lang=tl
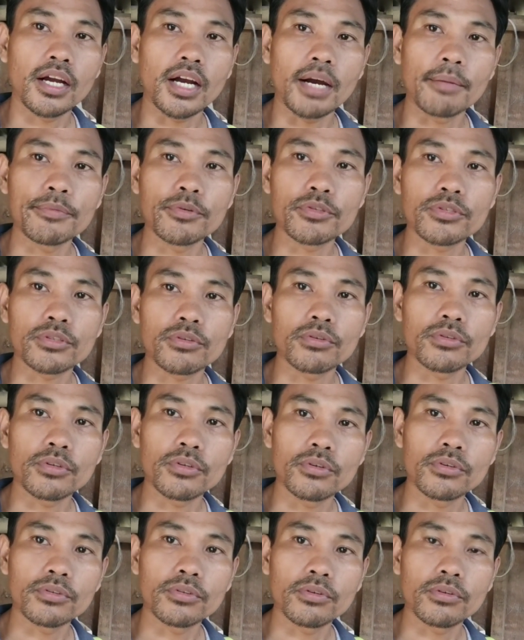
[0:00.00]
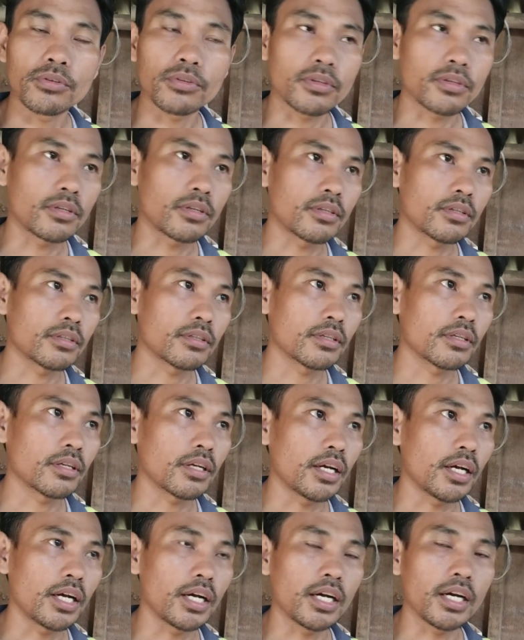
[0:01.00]
abuse ah, ko noon nung
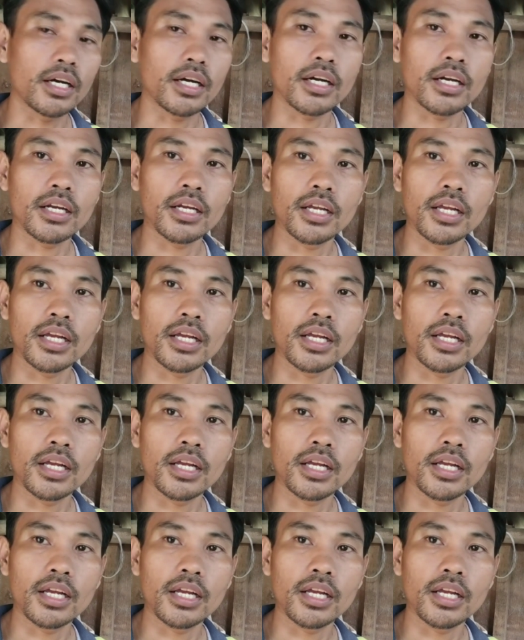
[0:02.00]
uh,